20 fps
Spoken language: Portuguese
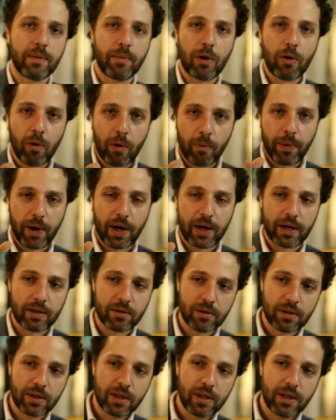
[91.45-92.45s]
Mal
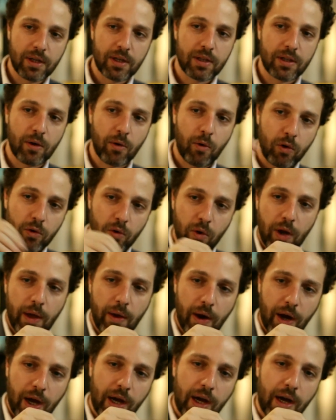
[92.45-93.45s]
comparando. Então, quando
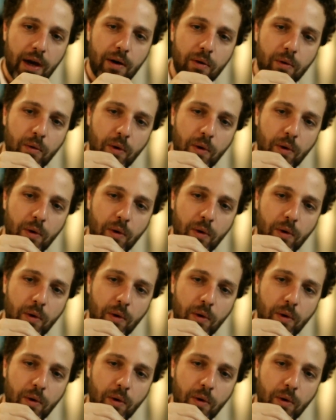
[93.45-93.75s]
a,